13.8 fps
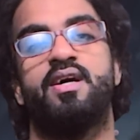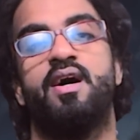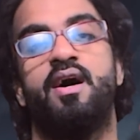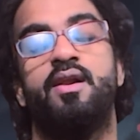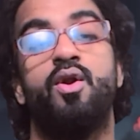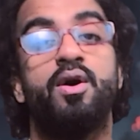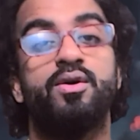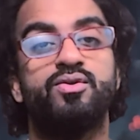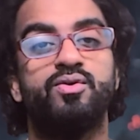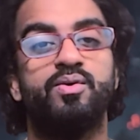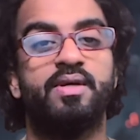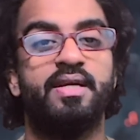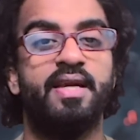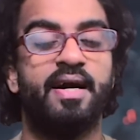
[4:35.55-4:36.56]
का लॉ
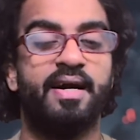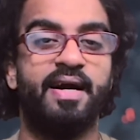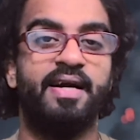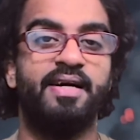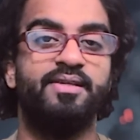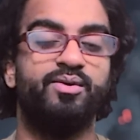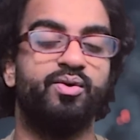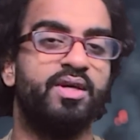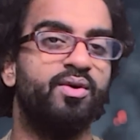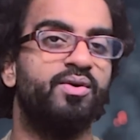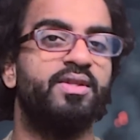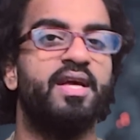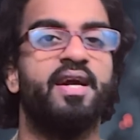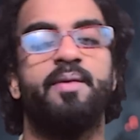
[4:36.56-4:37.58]
सूट लगा है जो कि
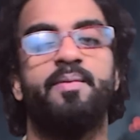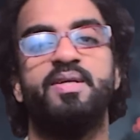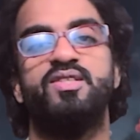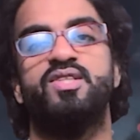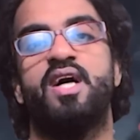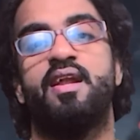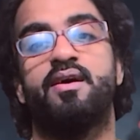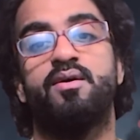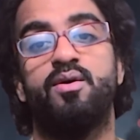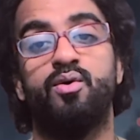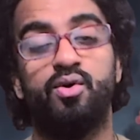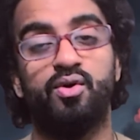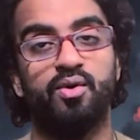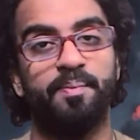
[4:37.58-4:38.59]
होते हैं करीबन चार
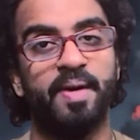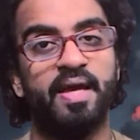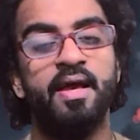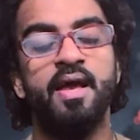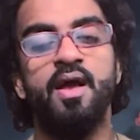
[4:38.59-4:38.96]
करोड़ रुपए